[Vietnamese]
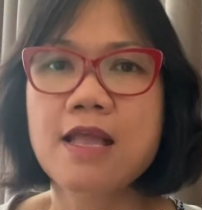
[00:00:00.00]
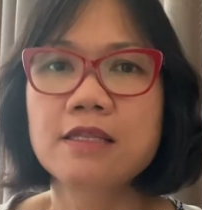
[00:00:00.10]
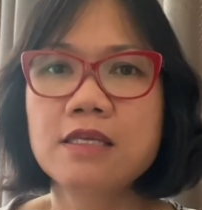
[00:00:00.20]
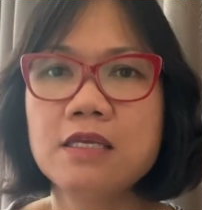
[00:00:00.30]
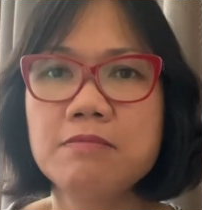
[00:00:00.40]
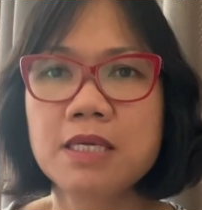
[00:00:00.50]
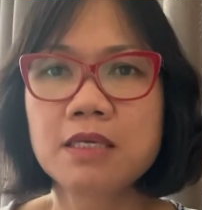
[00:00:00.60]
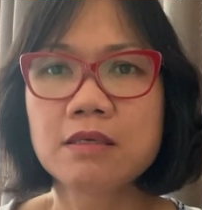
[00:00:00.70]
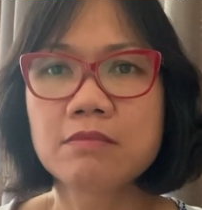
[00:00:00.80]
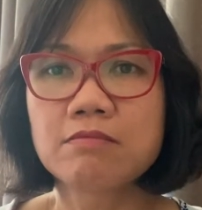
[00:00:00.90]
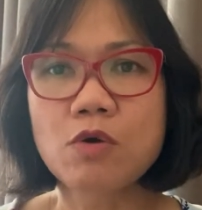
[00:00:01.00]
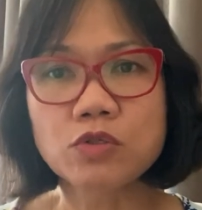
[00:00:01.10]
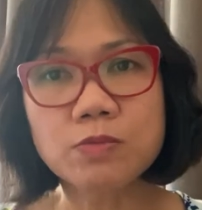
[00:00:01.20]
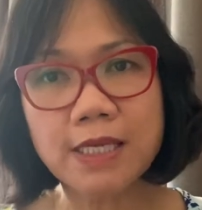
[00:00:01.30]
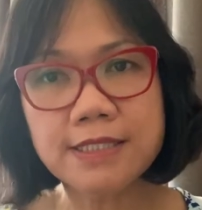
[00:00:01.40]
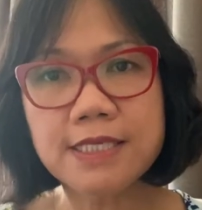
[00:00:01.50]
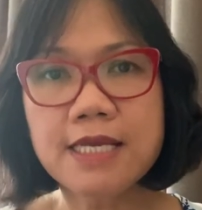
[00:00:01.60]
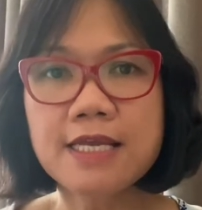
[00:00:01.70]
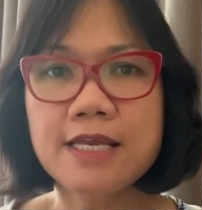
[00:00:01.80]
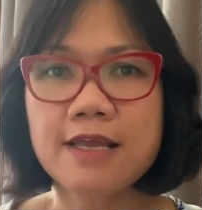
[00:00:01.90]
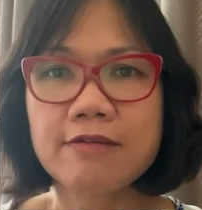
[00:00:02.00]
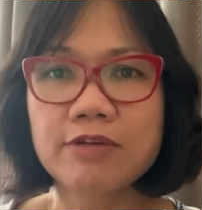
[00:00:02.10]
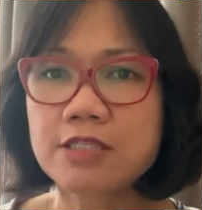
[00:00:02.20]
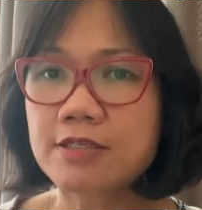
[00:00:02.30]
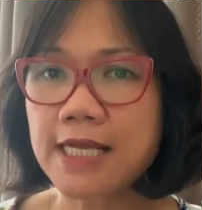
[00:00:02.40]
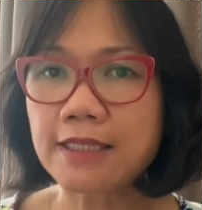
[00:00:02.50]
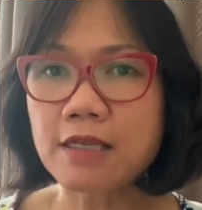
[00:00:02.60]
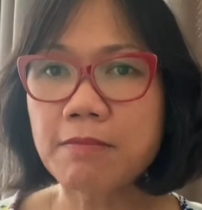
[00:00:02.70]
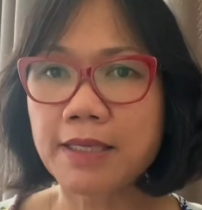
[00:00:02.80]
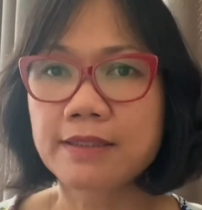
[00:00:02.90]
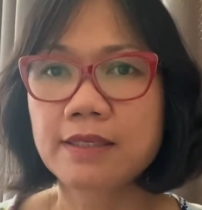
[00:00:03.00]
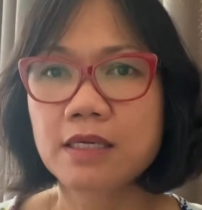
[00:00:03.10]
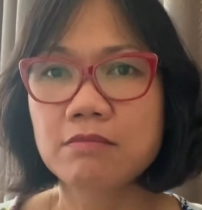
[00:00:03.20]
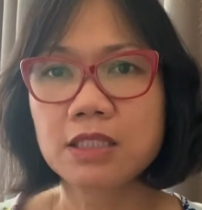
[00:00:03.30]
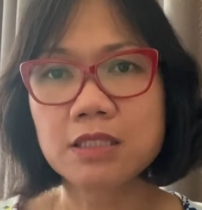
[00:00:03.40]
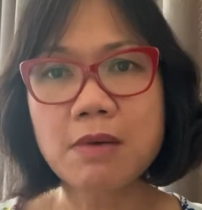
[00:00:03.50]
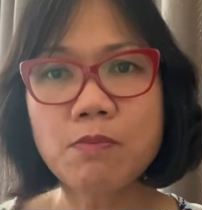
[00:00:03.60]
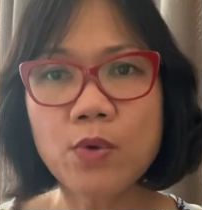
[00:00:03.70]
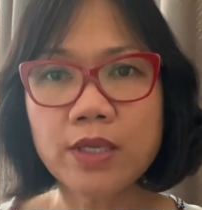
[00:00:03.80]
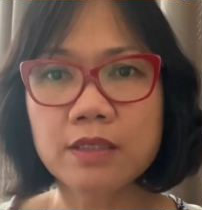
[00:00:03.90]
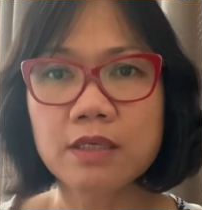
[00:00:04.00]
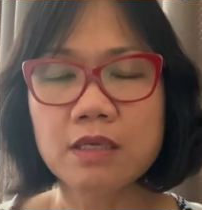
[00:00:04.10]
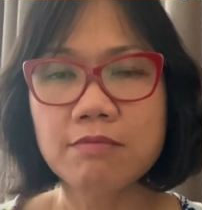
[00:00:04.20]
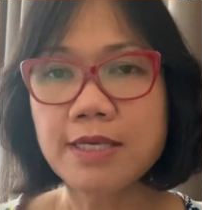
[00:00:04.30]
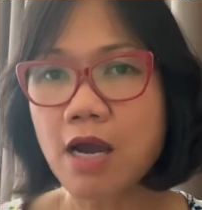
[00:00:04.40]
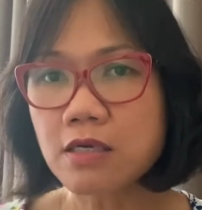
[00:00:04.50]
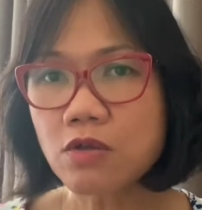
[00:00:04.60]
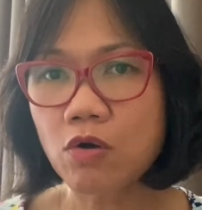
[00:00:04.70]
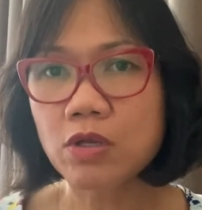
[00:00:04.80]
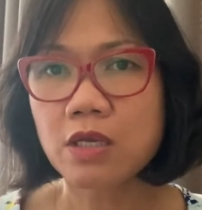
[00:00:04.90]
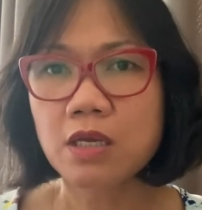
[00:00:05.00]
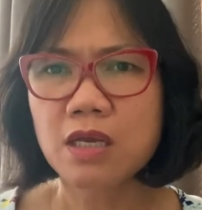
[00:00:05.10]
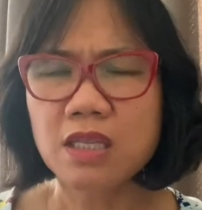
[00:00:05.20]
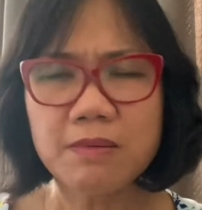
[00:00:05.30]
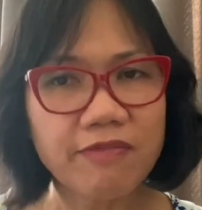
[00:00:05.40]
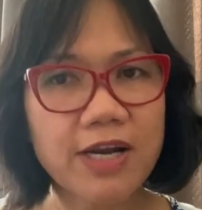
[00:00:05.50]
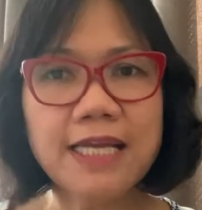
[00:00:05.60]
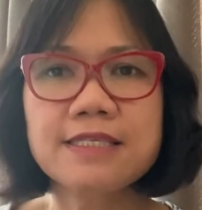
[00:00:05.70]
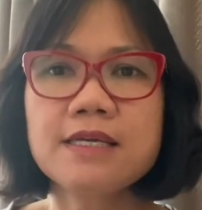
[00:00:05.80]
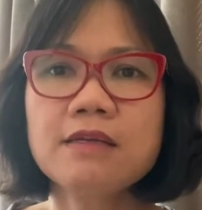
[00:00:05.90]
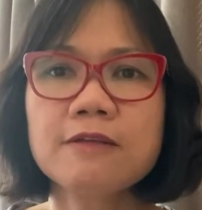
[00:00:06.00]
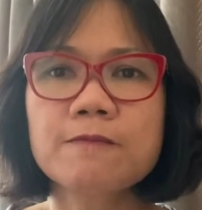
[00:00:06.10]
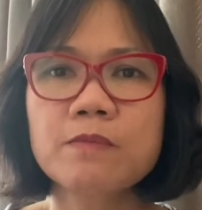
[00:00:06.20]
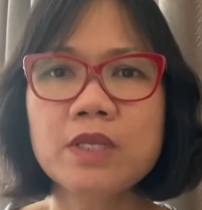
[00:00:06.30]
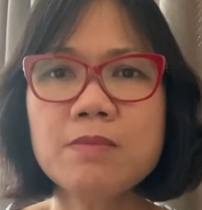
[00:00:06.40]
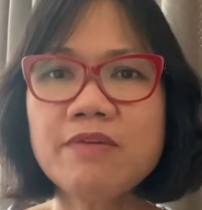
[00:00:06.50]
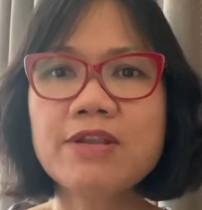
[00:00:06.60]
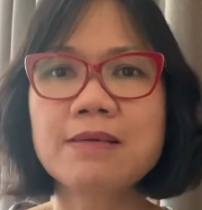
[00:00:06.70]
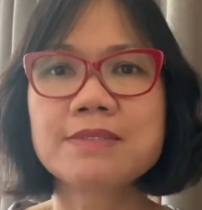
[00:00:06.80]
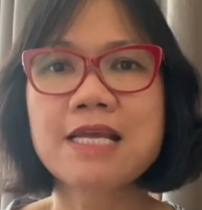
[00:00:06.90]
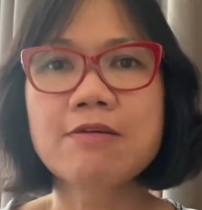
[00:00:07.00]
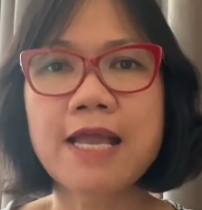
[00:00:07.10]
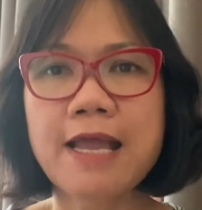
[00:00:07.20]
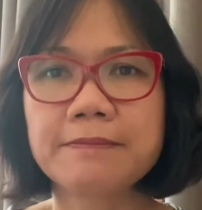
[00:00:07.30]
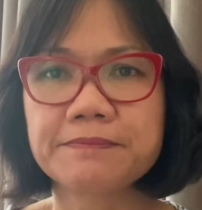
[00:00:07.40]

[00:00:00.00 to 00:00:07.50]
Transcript: thì mình bổ sung canxi và chữa giãn tĩnh mạch mình tự bấm huyệt mình đỡ rồi nhưng mà vẫn lạnh chân không biết phải làm sao cả